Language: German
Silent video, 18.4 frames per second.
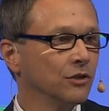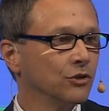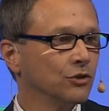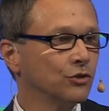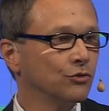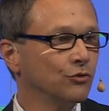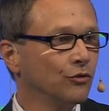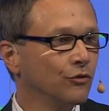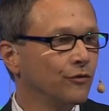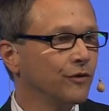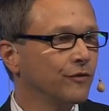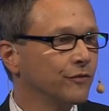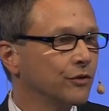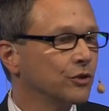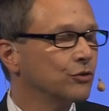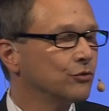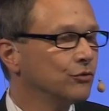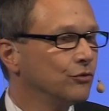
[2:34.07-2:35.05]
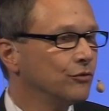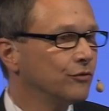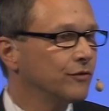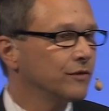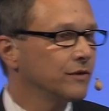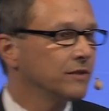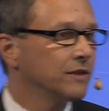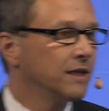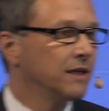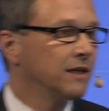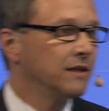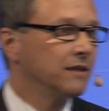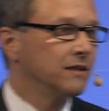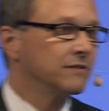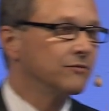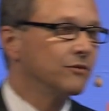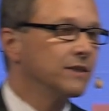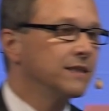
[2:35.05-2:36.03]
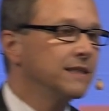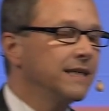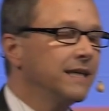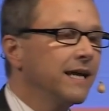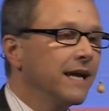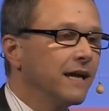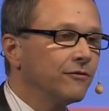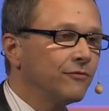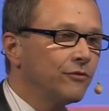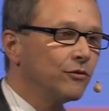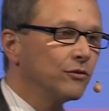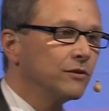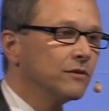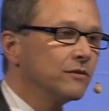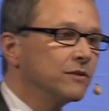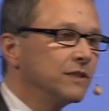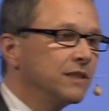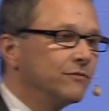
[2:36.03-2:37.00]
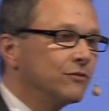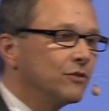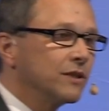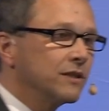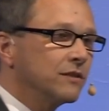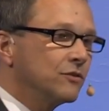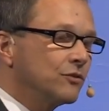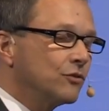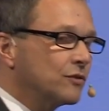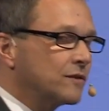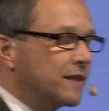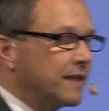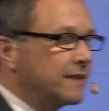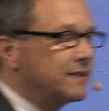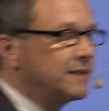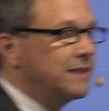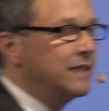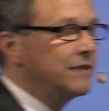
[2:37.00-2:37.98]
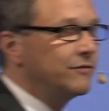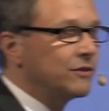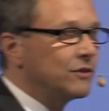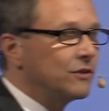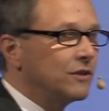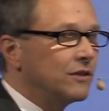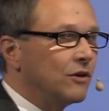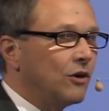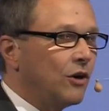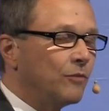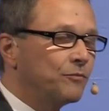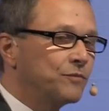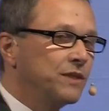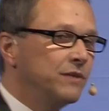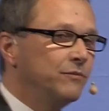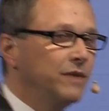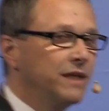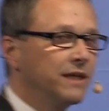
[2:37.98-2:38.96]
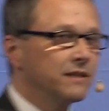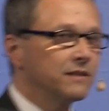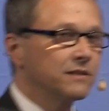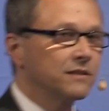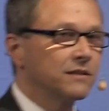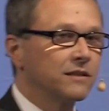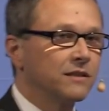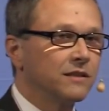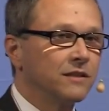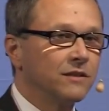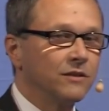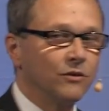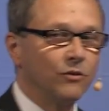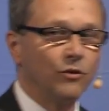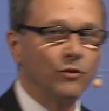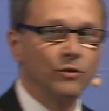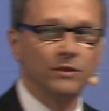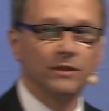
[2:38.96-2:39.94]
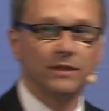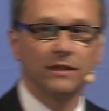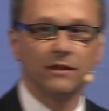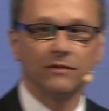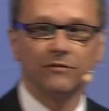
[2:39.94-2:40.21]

Stufe für Stufe, es wurden Dinge erfunden und die wurden sukzessive optimiert und